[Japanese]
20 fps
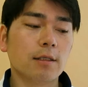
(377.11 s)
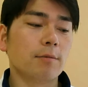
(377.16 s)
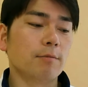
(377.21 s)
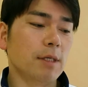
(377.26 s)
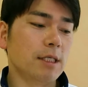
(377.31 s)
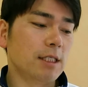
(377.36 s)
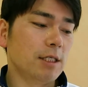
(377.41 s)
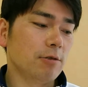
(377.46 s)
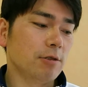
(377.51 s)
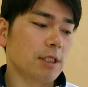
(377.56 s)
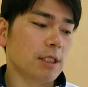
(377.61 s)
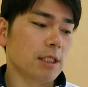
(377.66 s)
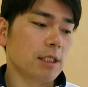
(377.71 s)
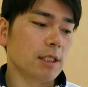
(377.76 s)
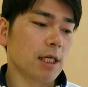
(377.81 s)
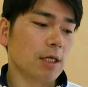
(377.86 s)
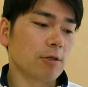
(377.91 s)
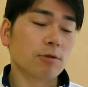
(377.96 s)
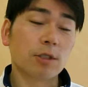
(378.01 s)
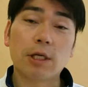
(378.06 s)
目印
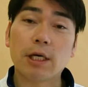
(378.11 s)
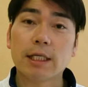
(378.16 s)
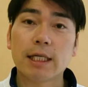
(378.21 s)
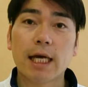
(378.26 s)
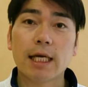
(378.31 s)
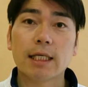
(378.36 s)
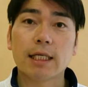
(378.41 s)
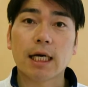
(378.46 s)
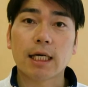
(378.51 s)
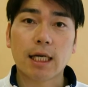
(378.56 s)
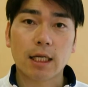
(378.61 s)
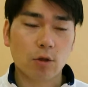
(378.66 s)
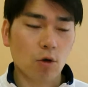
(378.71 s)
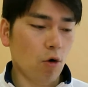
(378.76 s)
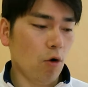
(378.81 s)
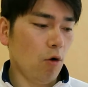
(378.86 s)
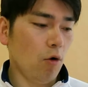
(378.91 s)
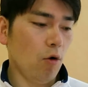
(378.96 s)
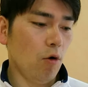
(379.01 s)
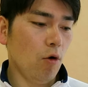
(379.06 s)
になるんではないかな
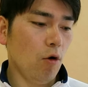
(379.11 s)
と